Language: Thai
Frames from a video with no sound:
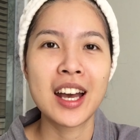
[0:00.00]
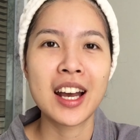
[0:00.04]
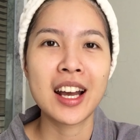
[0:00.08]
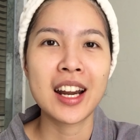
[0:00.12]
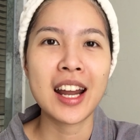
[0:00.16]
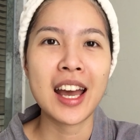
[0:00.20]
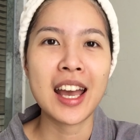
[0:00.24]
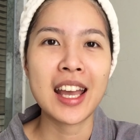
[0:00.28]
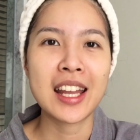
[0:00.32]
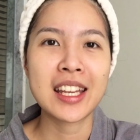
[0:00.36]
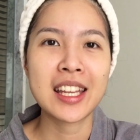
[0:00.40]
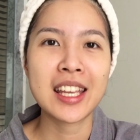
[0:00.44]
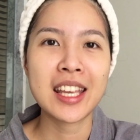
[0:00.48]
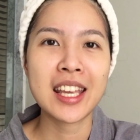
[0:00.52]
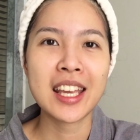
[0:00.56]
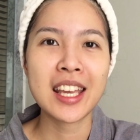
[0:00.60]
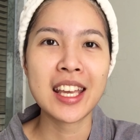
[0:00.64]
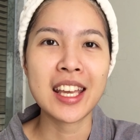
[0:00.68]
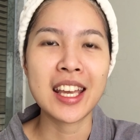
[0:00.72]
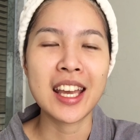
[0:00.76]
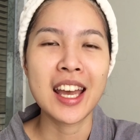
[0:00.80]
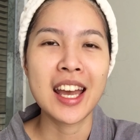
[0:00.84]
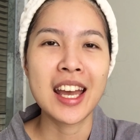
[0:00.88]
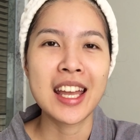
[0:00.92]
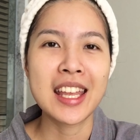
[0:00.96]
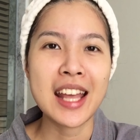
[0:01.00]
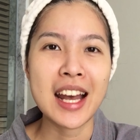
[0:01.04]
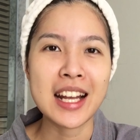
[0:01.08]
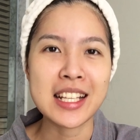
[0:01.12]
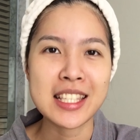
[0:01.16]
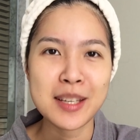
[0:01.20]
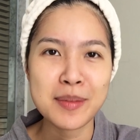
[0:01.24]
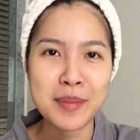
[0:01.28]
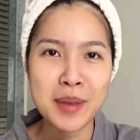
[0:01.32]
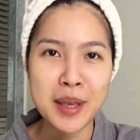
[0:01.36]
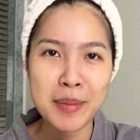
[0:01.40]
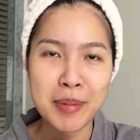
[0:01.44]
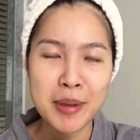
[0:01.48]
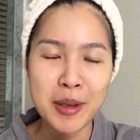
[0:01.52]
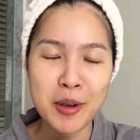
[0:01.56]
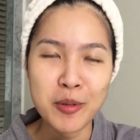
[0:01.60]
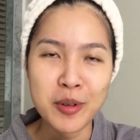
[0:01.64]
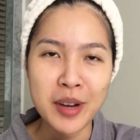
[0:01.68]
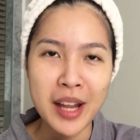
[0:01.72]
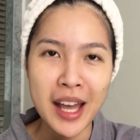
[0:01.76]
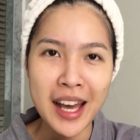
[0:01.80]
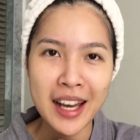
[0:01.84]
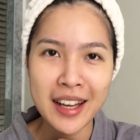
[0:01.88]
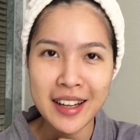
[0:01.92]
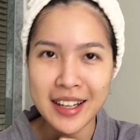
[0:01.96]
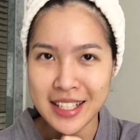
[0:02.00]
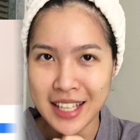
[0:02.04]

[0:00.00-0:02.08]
ใครที่อยากจะมีผิวหน้าก